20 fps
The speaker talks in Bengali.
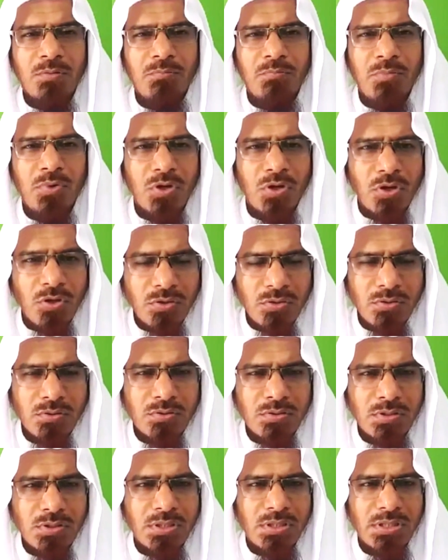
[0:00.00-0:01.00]
বরং
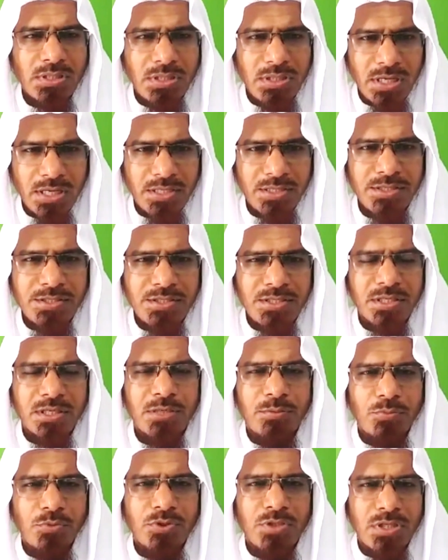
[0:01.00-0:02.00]
এ হাদিস থেকে
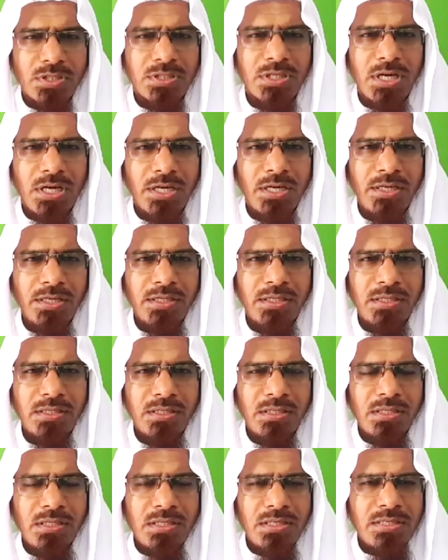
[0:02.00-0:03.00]
বোঝা যায়
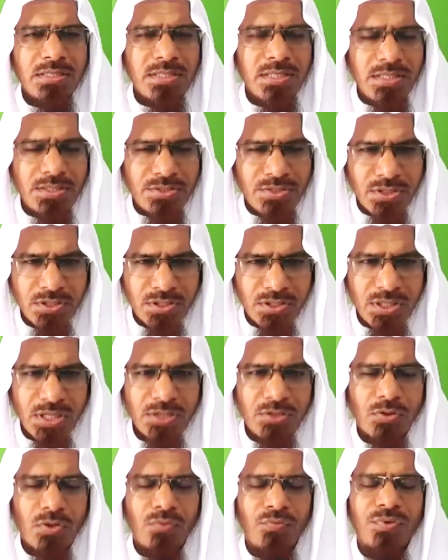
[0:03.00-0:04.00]
সেই
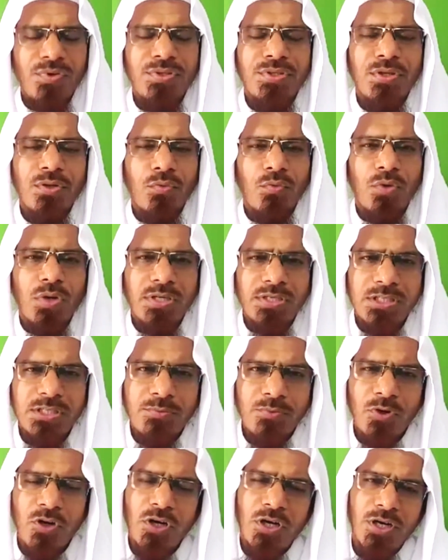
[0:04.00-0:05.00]
সদকাতুল ফেতর
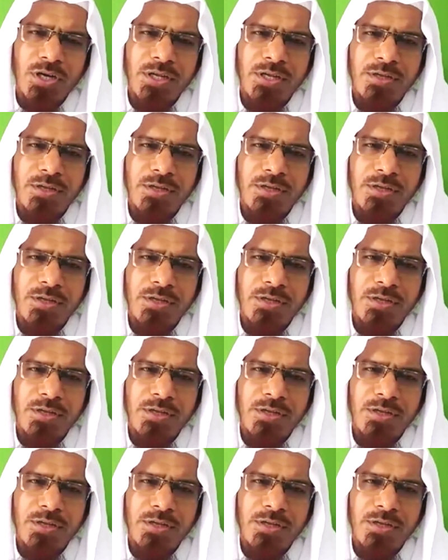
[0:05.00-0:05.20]
ওয়াজিব হয়